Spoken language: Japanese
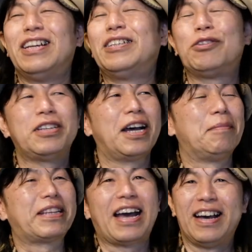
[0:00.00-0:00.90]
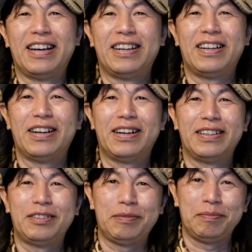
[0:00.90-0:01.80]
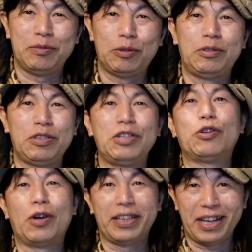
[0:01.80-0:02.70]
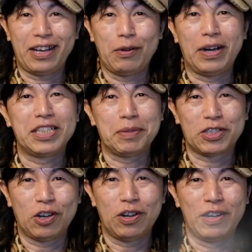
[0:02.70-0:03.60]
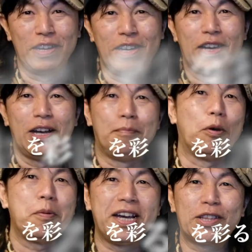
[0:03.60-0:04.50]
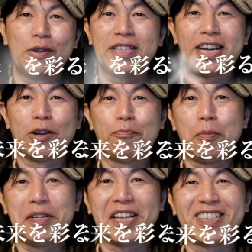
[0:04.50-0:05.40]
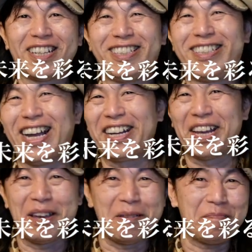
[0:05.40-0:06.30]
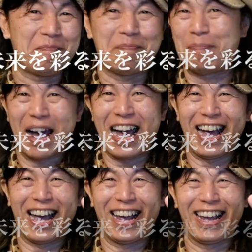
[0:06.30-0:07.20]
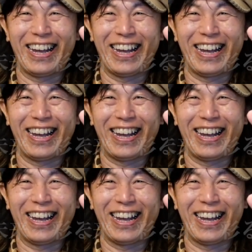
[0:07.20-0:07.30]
それじゃあまた次の動画でお会いしましょうボビーアトレザーのボビーでしたじゃあねバイ